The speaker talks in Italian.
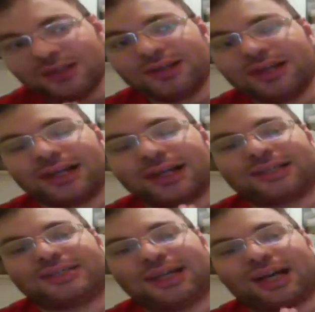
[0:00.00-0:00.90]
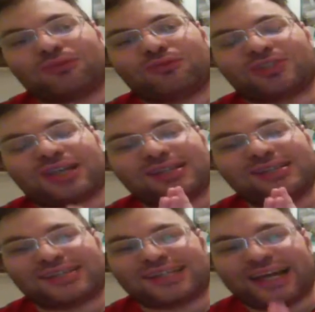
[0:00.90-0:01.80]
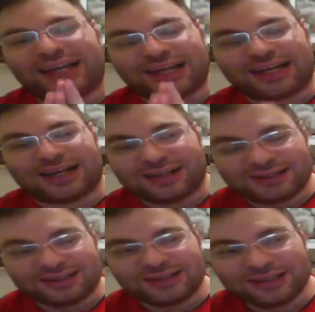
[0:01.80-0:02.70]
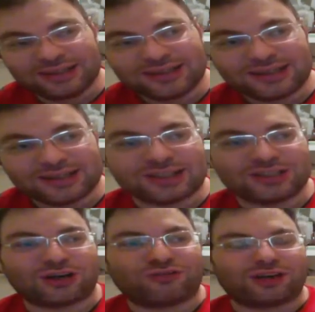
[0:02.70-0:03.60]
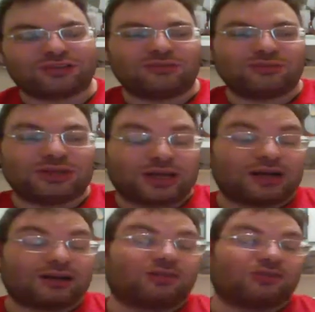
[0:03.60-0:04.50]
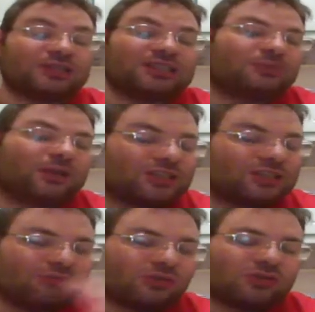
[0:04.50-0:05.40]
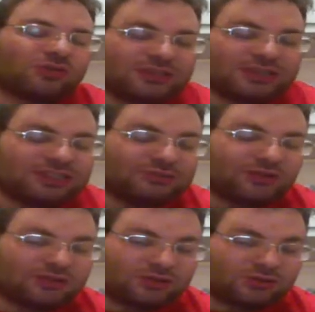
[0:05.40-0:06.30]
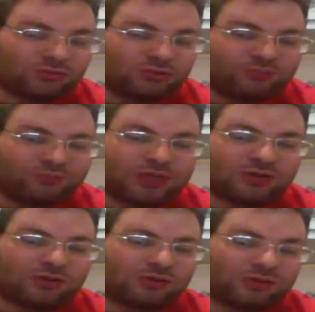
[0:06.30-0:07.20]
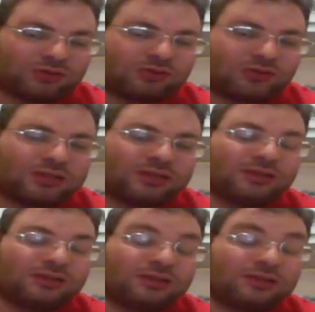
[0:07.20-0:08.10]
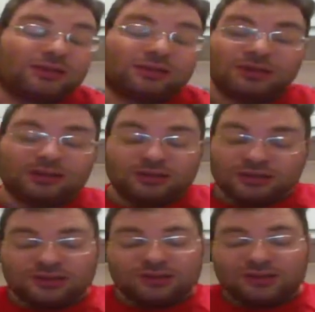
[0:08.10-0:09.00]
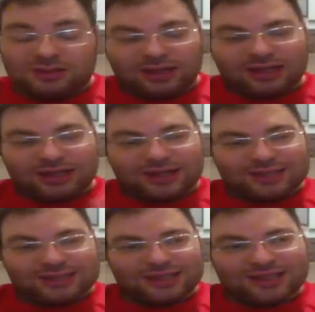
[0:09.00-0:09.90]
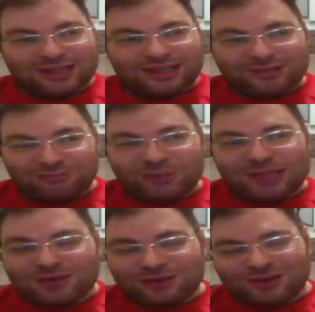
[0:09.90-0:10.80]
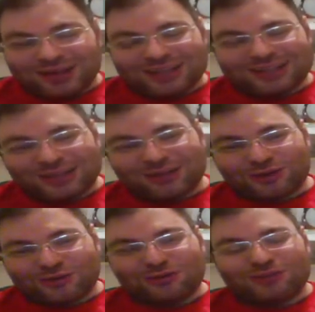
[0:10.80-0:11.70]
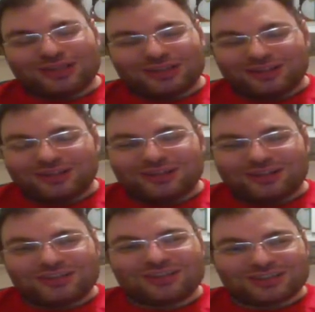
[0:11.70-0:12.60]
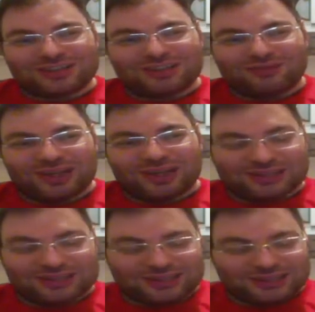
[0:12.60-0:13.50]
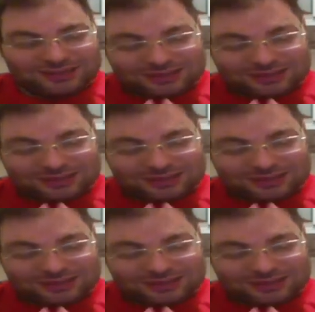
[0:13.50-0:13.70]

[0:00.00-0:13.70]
ringraziamo San Zeng che ci ha fatto il miracolo mi dispiace moltissimo che il suo piccolo crotone anche se il piccolo grande crotone non è riuscito a salvarsi